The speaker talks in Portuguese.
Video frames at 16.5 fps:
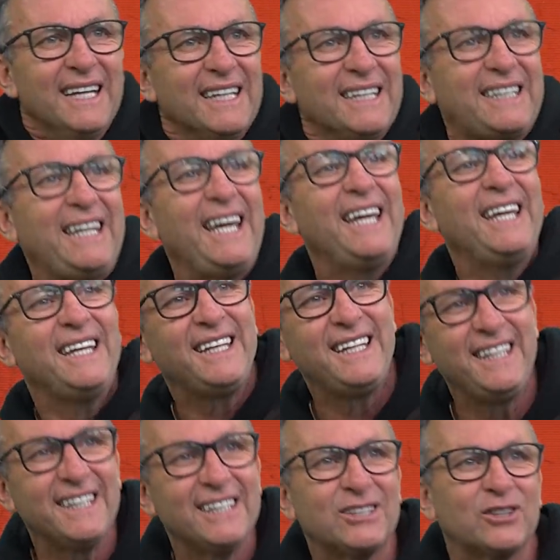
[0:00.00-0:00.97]
Que
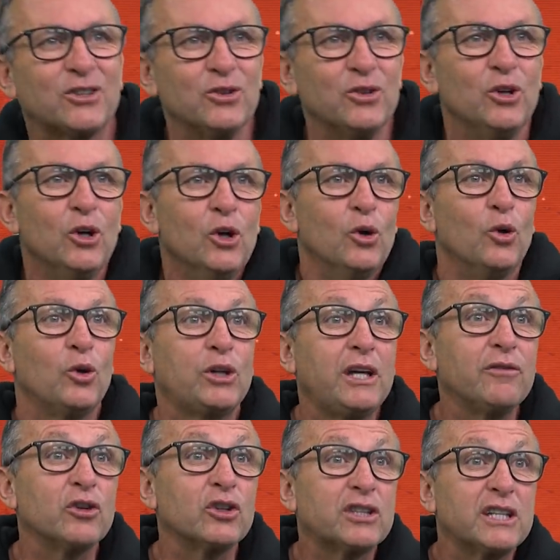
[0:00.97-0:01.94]
isso! O
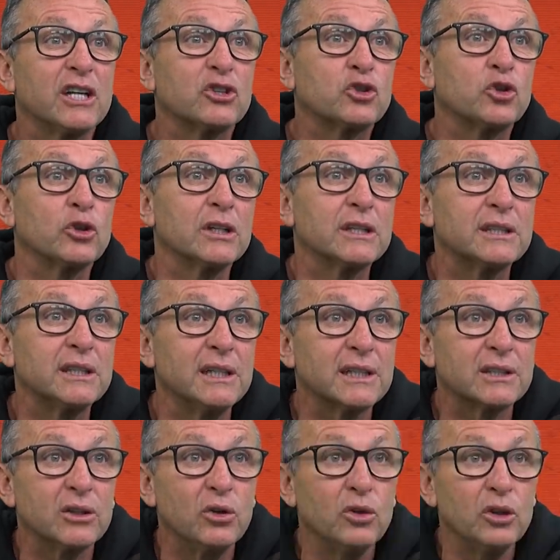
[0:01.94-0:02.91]
que você achou da
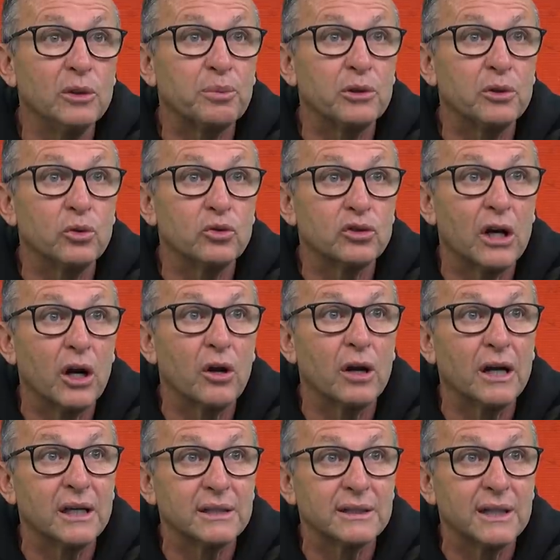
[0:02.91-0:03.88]
seleção limpa não usar o
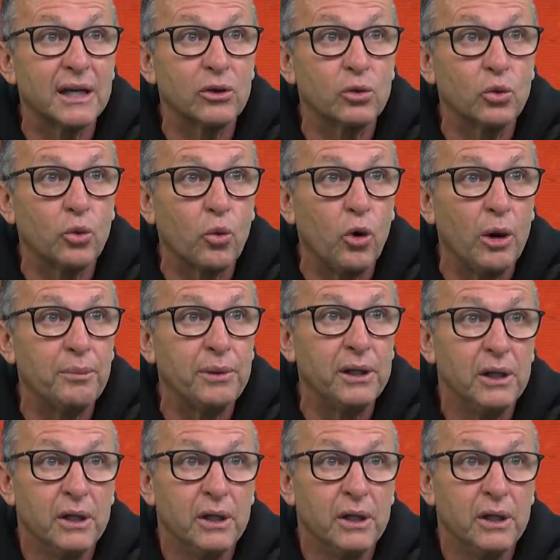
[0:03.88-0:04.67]
agasalho do pobre?